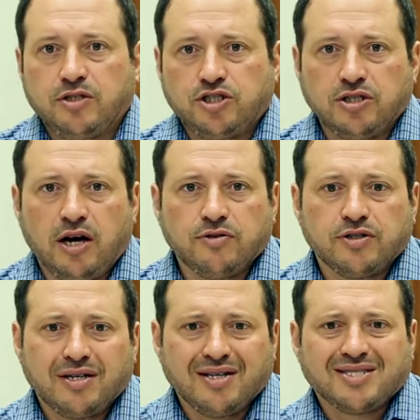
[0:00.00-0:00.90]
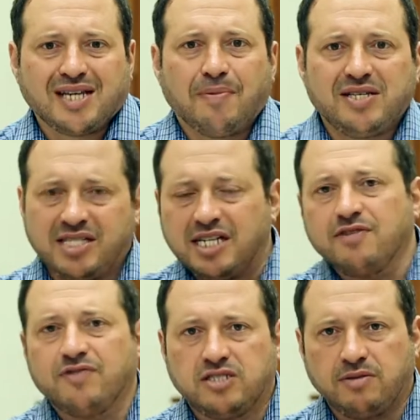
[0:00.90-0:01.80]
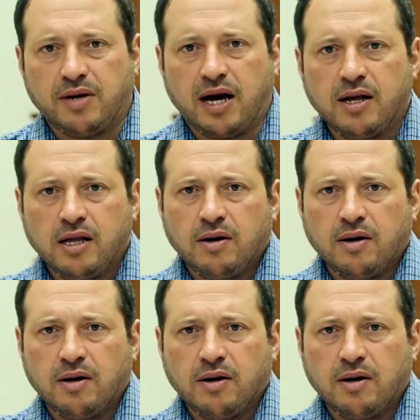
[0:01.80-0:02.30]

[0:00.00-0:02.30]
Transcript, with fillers: начинают самоисследовать себя,